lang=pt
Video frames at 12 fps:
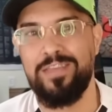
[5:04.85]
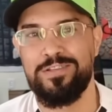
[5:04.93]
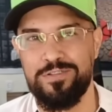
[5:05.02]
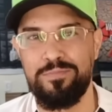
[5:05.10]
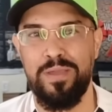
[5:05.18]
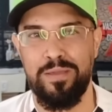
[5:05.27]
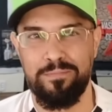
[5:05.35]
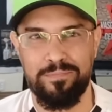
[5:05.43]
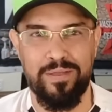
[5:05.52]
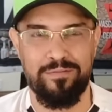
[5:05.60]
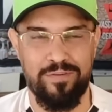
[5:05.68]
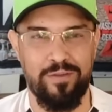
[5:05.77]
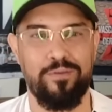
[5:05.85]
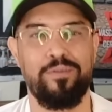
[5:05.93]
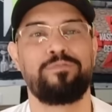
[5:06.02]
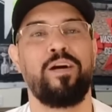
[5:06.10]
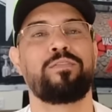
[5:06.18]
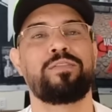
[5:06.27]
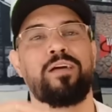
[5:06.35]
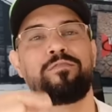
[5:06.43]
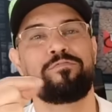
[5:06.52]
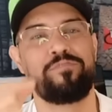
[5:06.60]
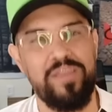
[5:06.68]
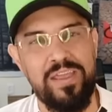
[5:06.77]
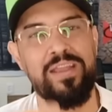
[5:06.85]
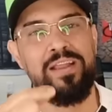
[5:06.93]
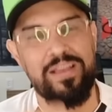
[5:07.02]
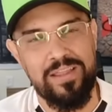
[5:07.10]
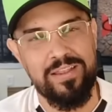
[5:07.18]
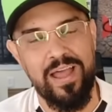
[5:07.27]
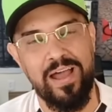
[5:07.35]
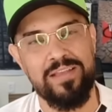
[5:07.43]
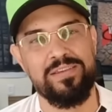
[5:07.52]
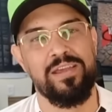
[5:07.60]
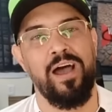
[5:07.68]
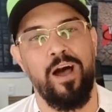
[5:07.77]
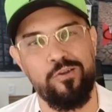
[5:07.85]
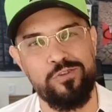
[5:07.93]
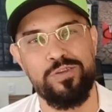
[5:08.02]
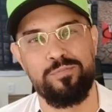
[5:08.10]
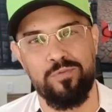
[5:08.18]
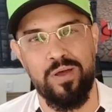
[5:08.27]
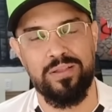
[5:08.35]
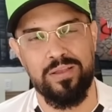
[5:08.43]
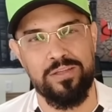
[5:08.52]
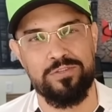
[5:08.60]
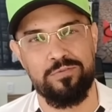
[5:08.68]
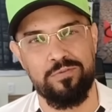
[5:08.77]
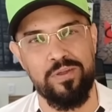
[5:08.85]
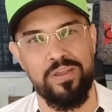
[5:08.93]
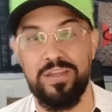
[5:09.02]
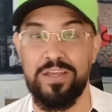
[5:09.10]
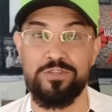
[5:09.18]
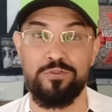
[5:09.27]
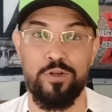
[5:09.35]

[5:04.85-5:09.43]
É isso mesmo que ele falou. Falta virilidade ao time do Atlético Goianiense,